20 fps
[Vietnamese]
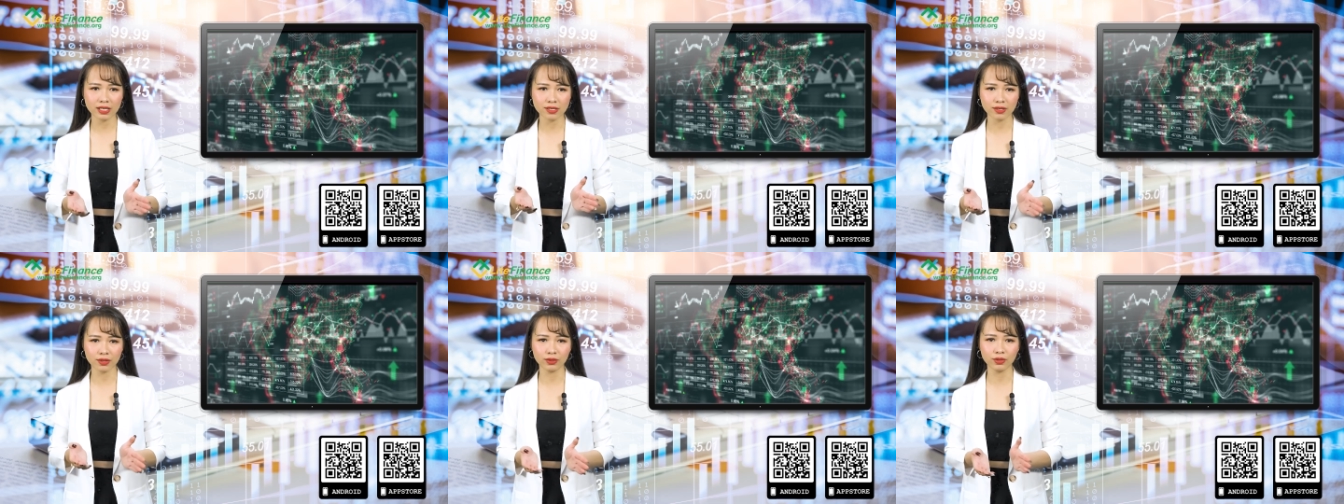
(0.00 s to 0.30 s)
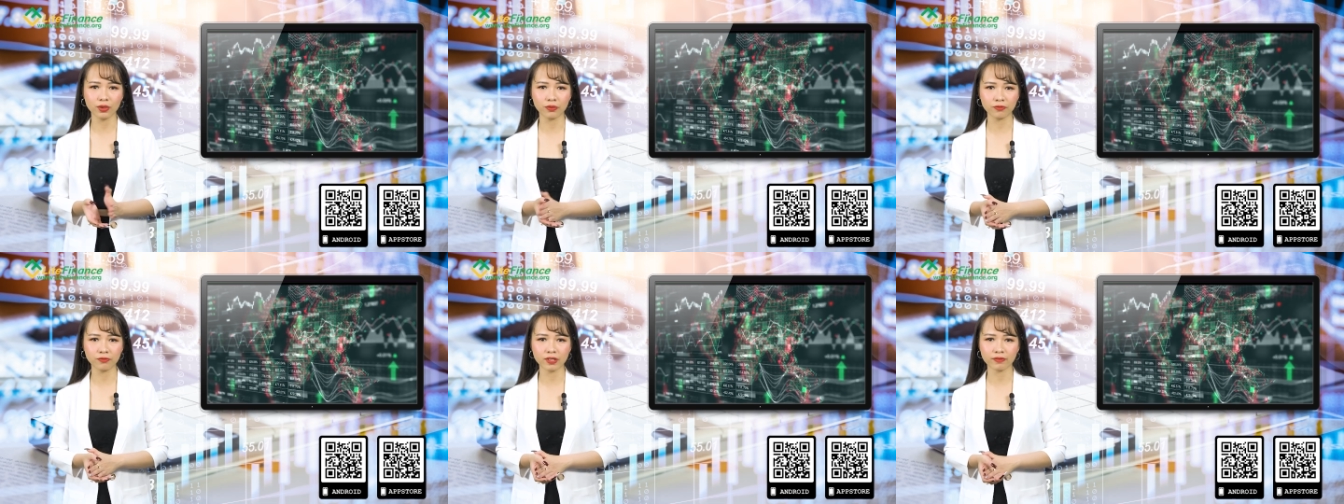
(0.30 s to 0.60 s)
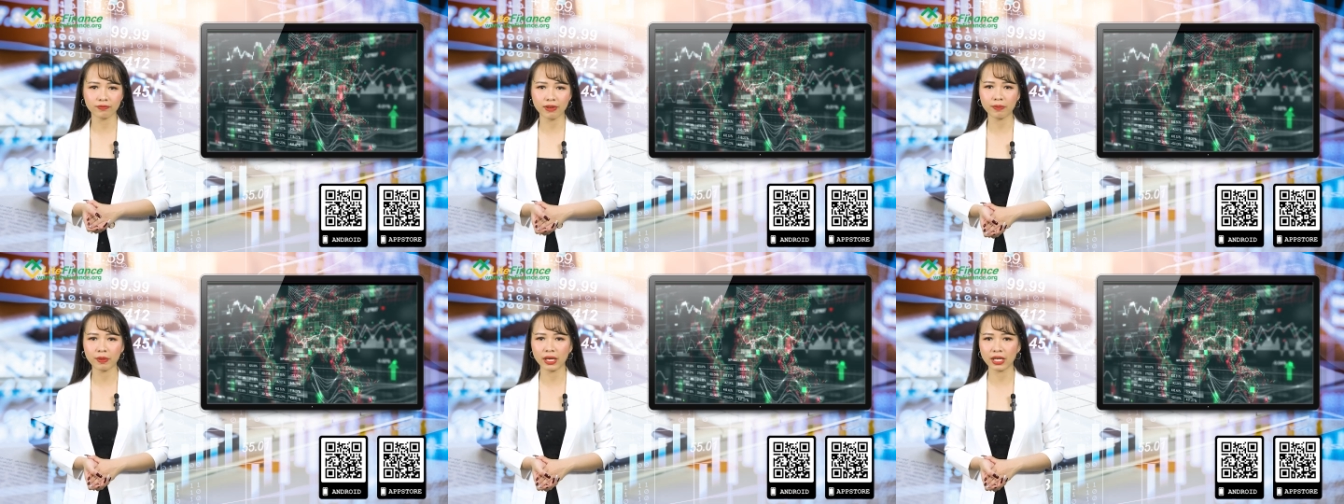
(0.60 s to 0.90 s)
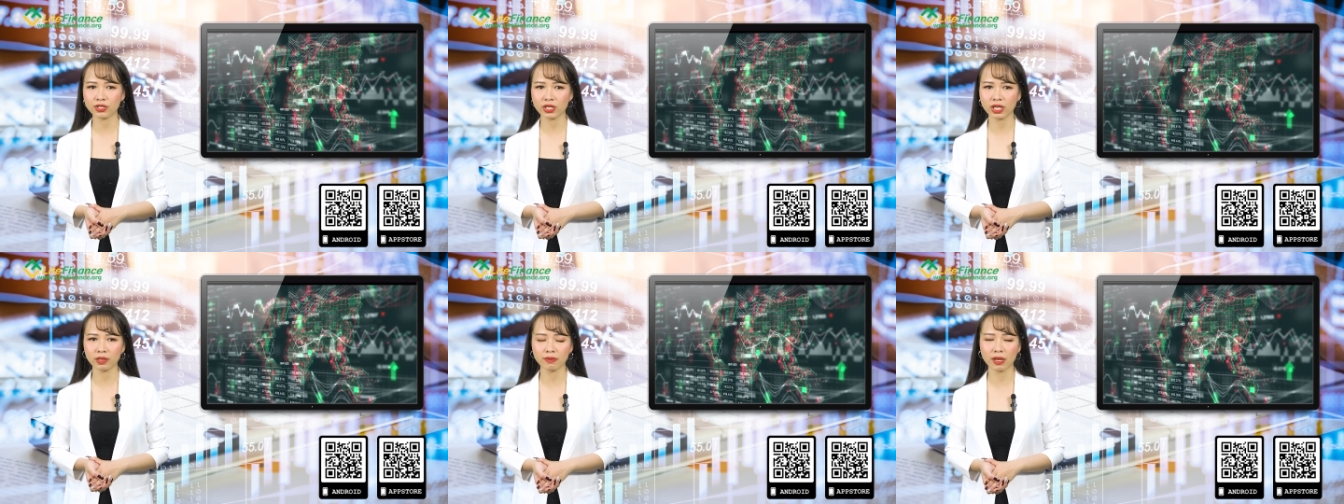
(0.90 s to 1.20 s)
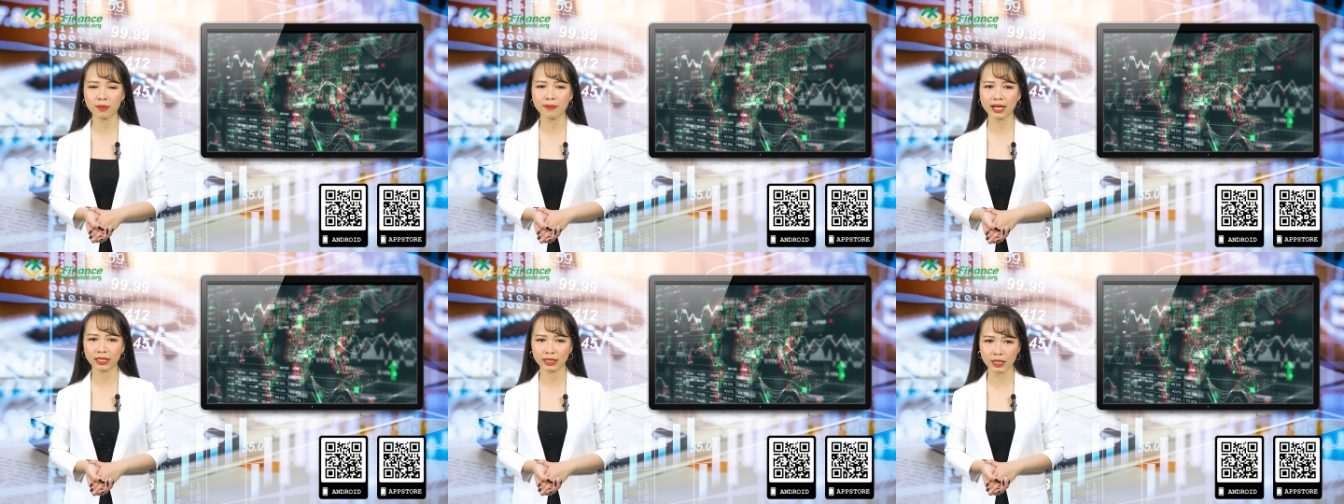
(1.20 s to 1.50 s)
khi sử dụng phương pháp hedging
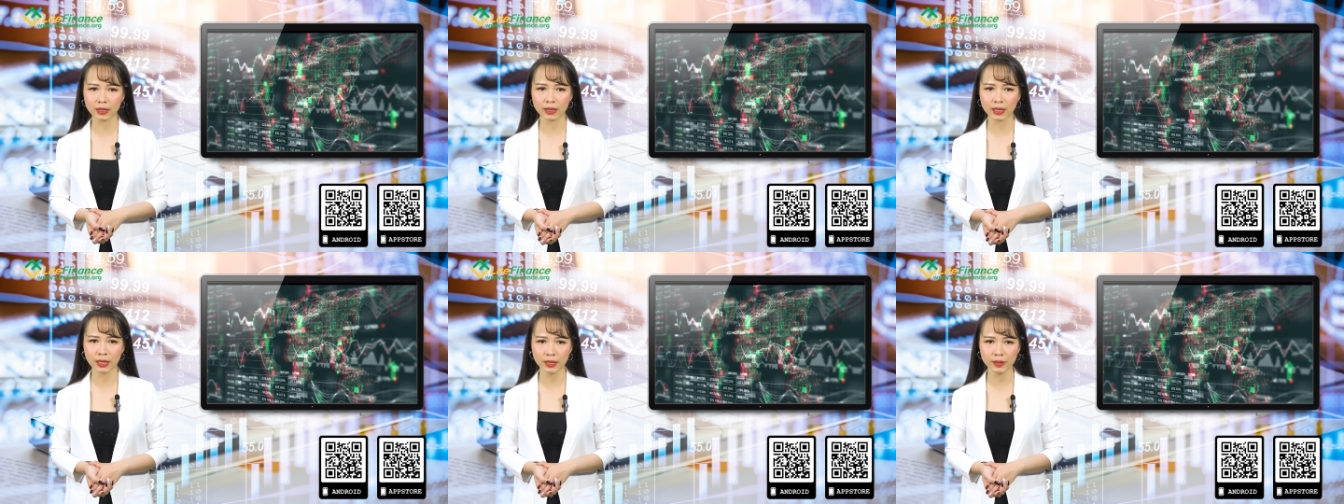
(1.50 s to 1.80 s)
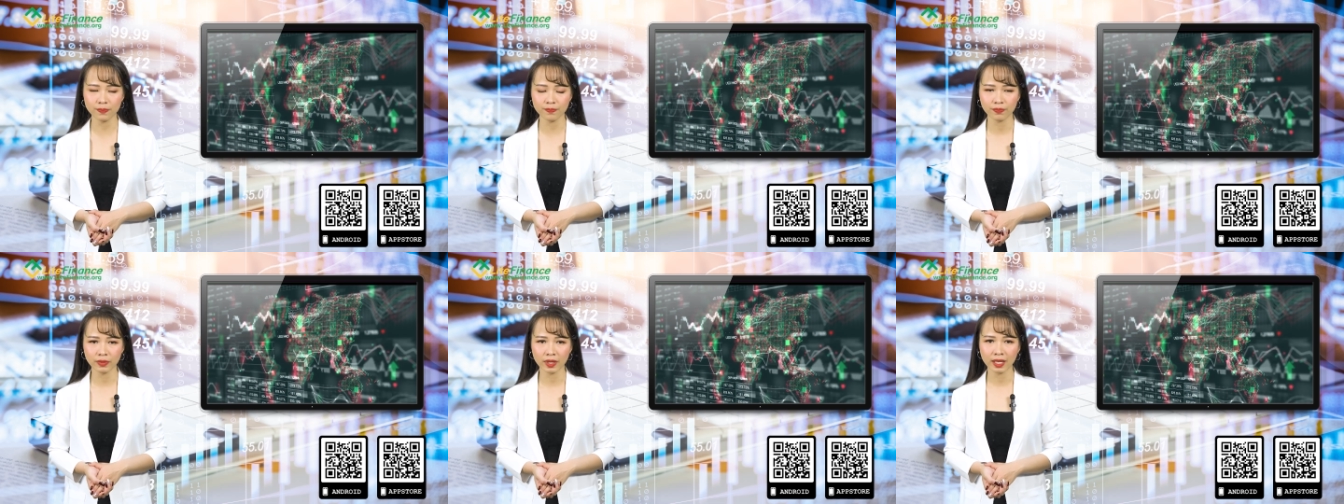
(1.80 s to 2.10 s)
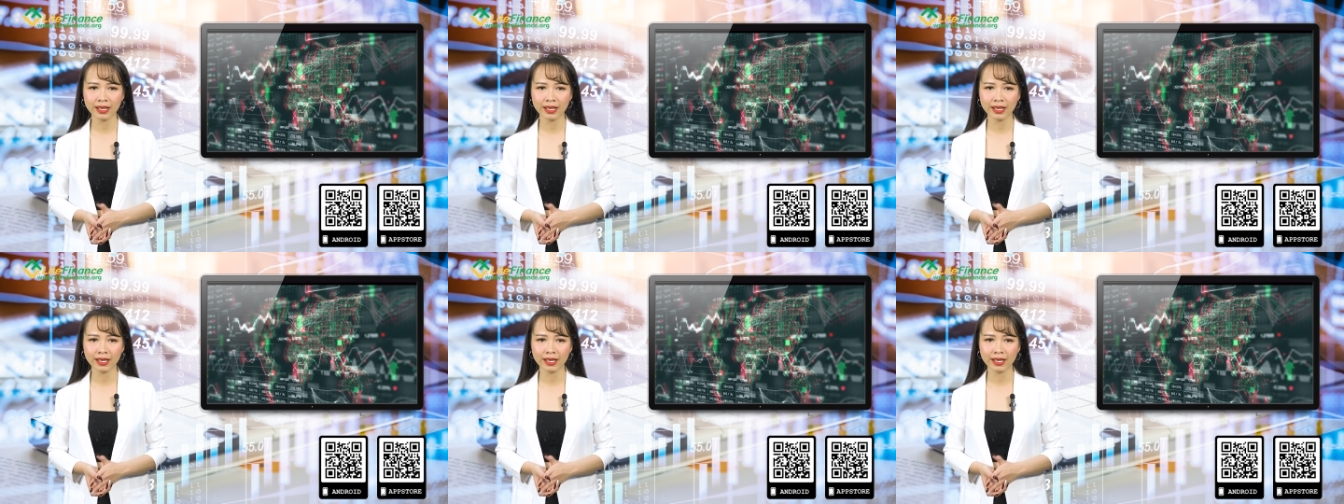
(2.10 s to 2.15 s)
mà bạn cần nhớ.